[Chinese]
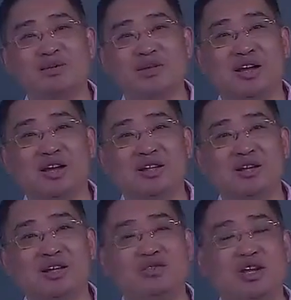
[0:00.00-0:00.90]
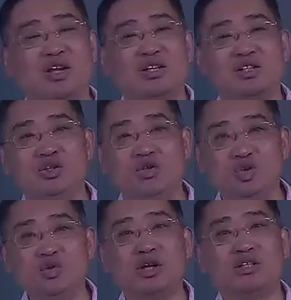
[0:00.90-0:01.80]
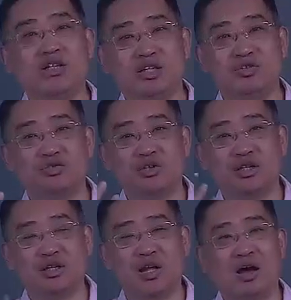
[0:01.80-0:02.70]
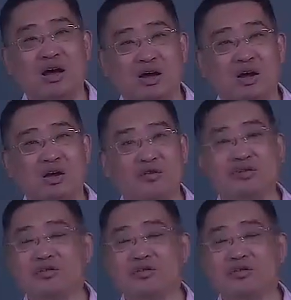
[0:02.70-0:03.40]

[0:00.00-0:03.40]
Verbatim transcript: 要注意，是用周转时间除上它的复古时间。